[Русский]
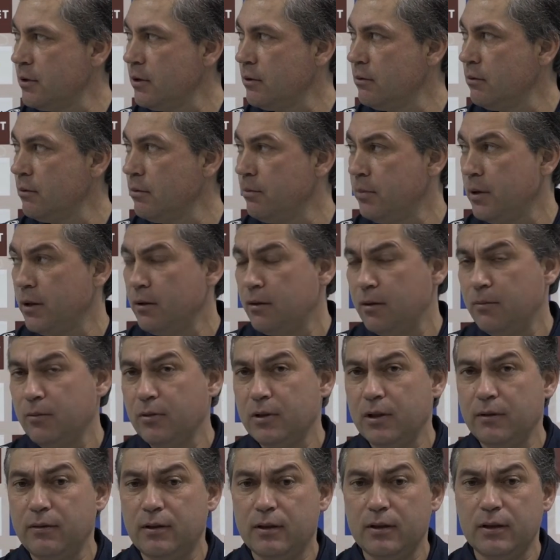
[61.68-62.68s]
такой. Поэтому,
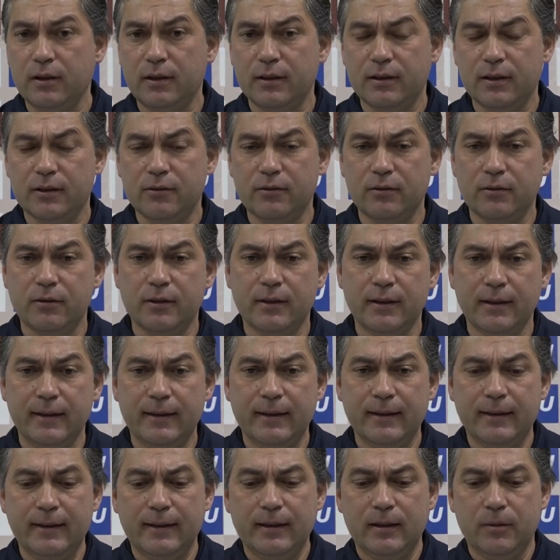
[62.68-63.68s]
наверное, и такое
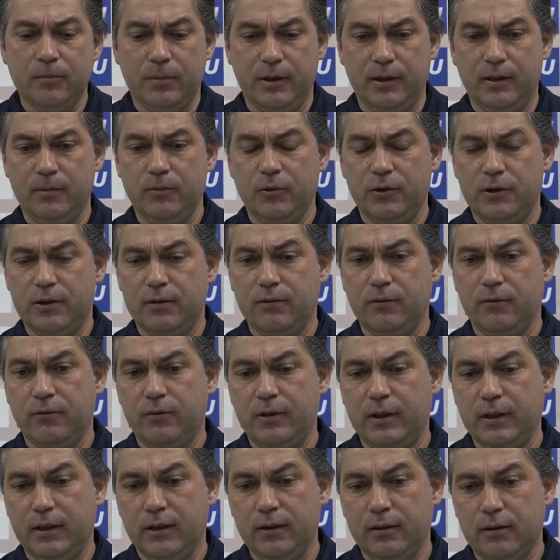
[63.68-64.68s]
преимущество
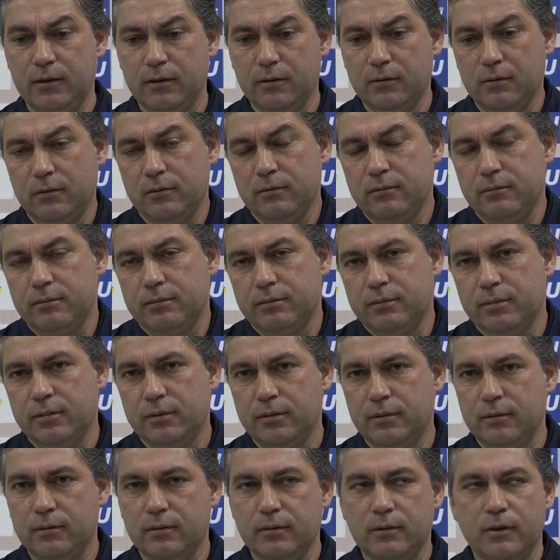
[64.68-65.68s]
факела, но
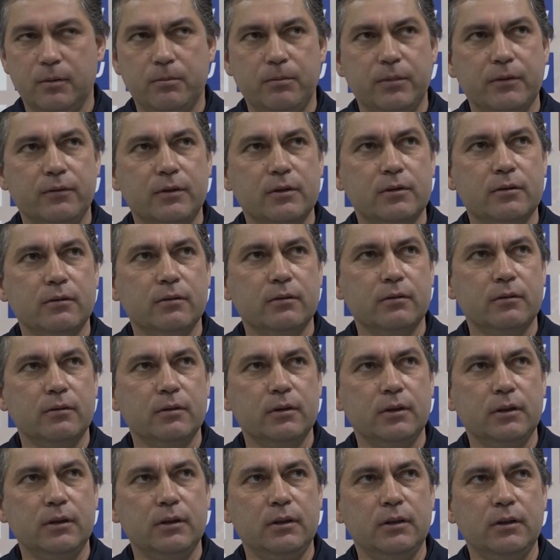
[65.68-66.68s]
э, нам повезло,
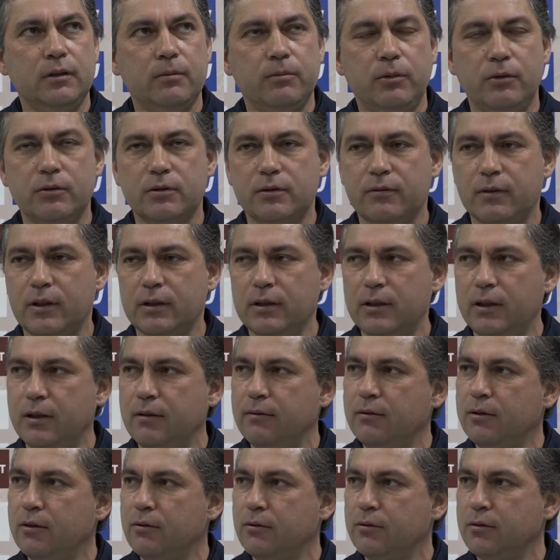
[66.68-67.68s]
и плюс вратарь
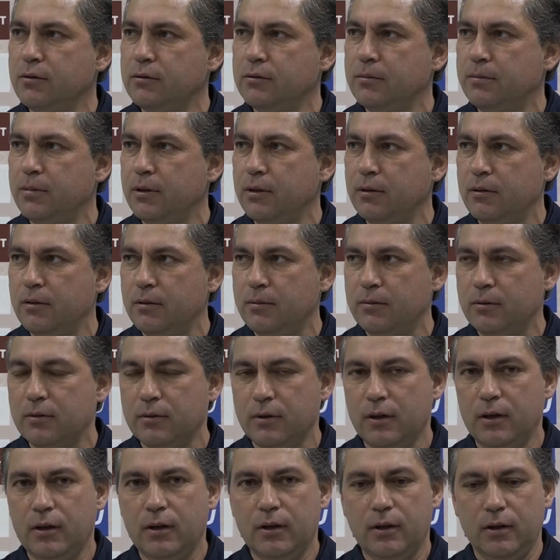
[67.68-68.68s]
выручил, поэтому,
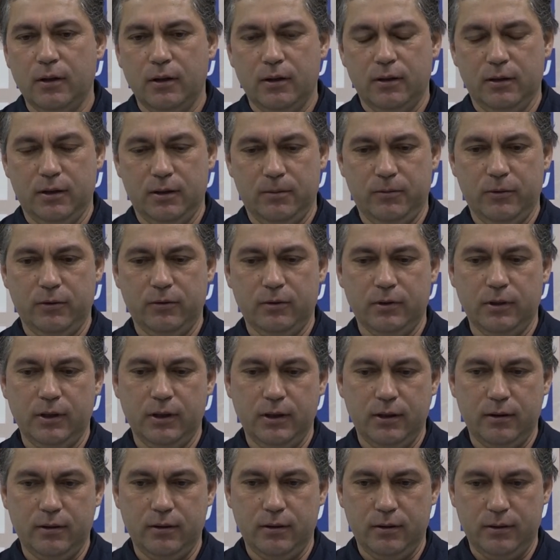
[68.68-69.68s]
на мой
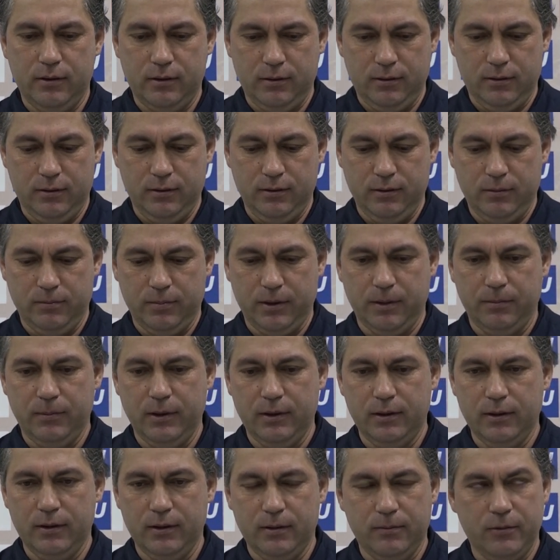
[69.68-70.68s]
взгляд, эта
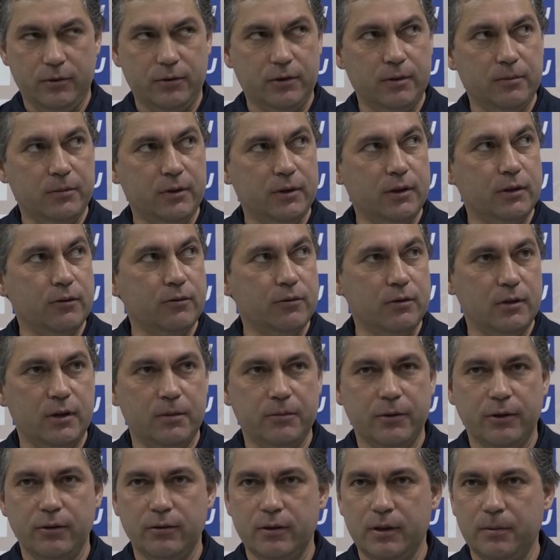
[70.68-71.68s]
победа нам очень была нужна,
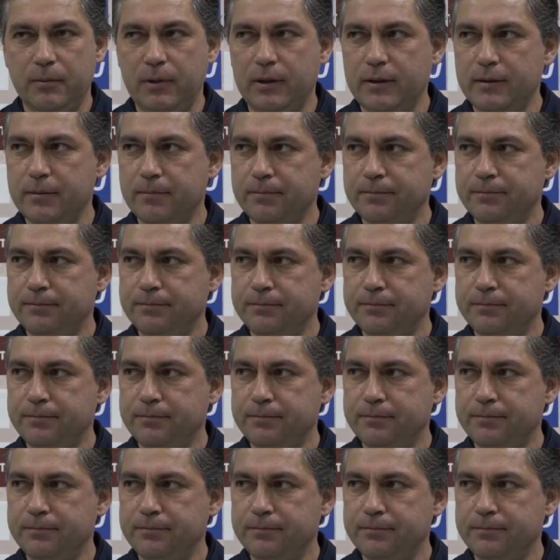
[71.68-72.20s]
мы ее добились.